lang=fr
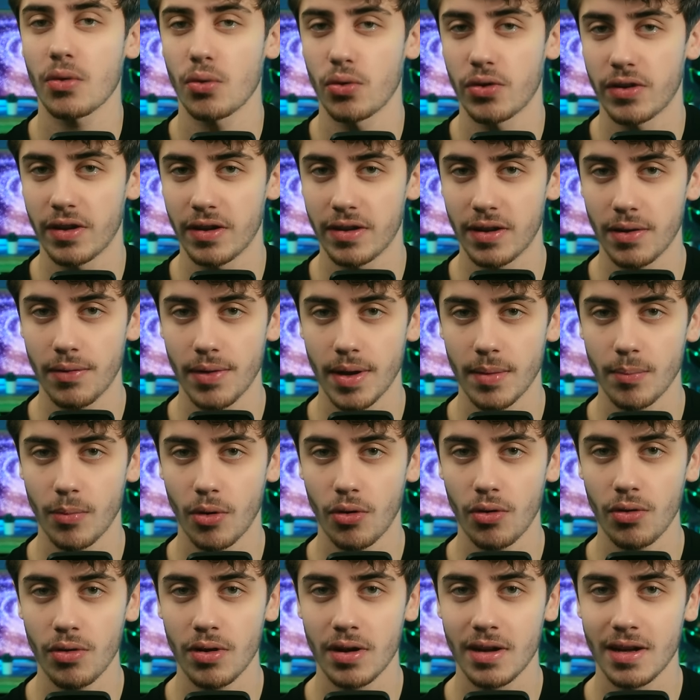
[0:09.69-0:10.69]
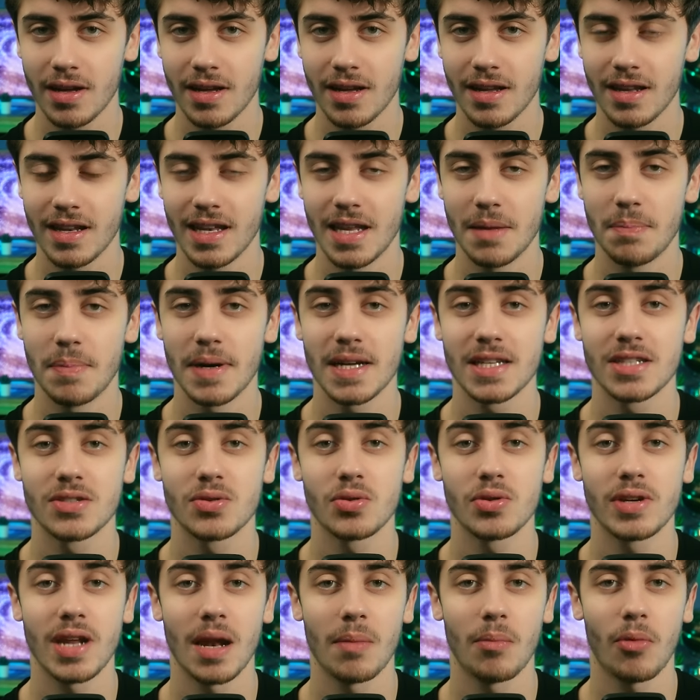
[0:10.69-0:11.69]
de ces événements dépassent
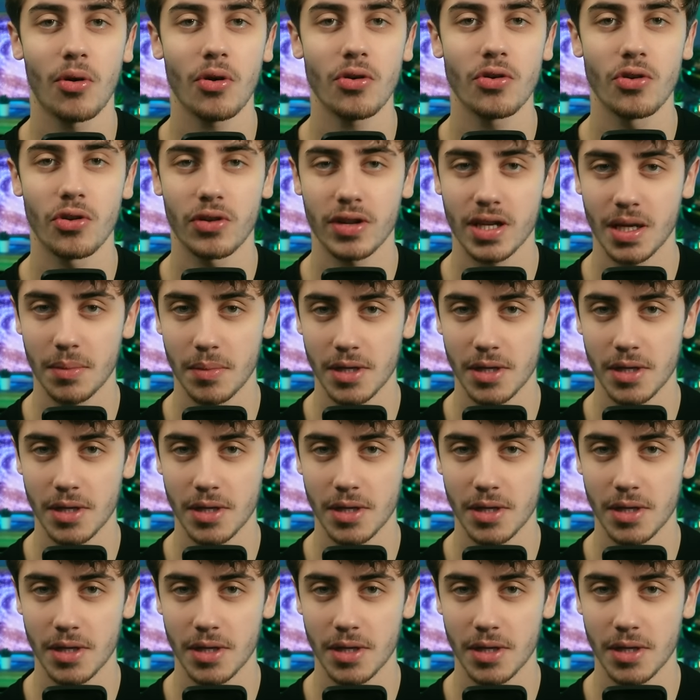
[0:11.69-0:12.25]
totalement notre